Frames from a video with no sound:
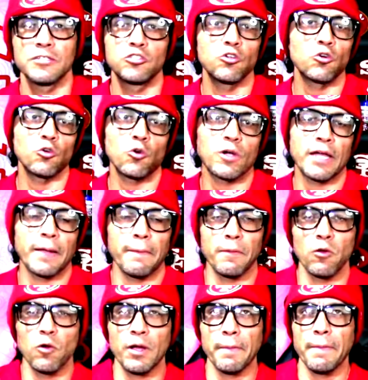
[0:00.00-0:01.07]
Eh, yo lo que,
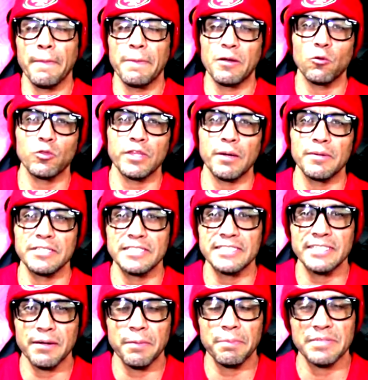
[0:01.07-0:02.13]
lo que me preguntaba es
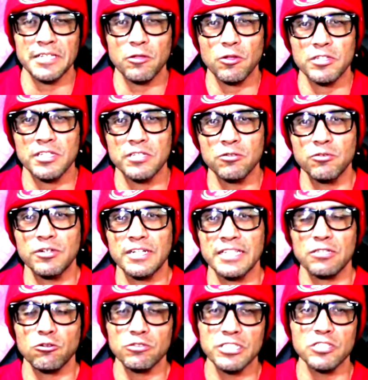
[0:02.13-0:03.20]
si estaba empezando a tener un
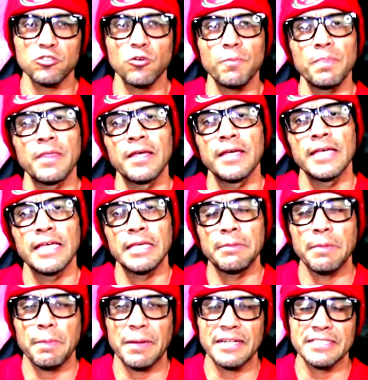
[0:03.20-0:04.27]
retroceso
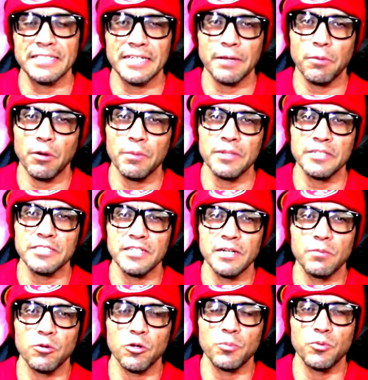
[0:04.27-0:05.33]
y me parece que vuelve a ser
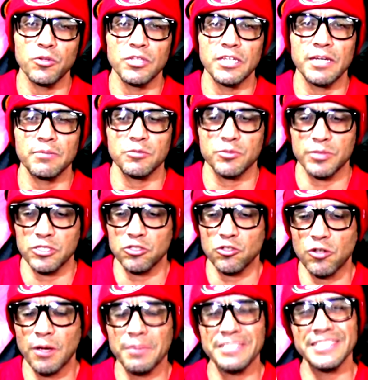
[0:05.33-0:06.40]
el Brock Purdy que hemos
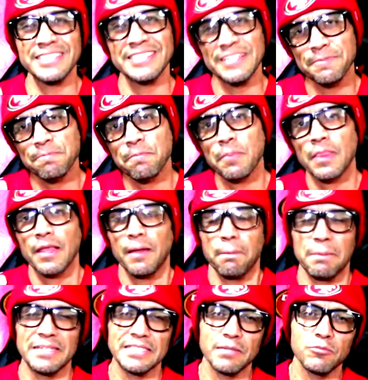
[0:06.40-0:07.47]
visto, ¿no? A veces
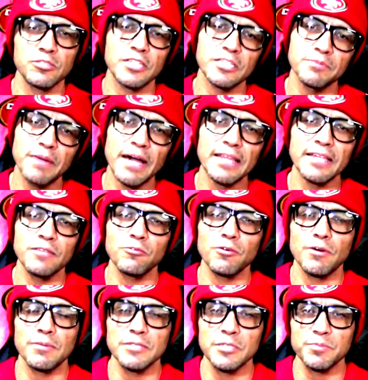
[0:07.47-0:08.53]
pensamos que es Madden
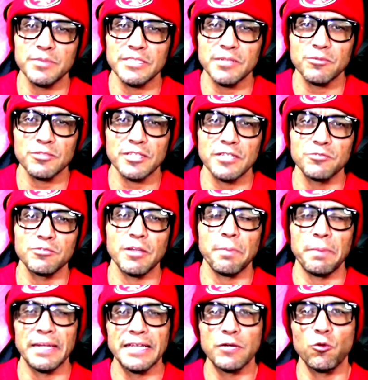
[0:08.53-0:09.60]
o a veces pensamos que es
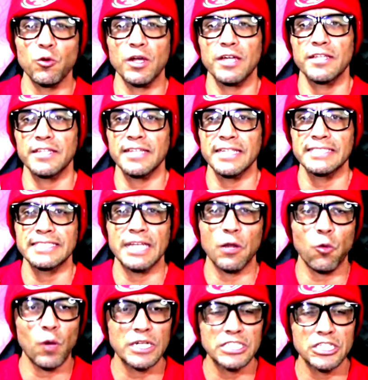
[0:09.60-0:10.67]
una película de Disney
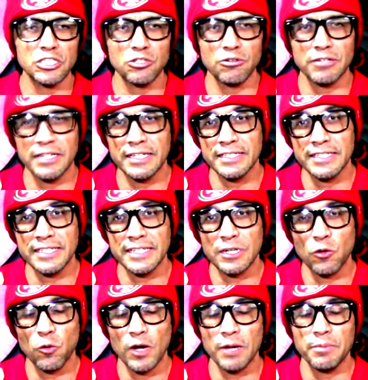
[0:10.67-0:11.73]
Washington y que tienen
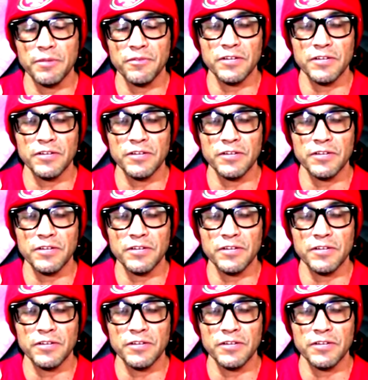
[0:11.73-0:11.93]
que jugar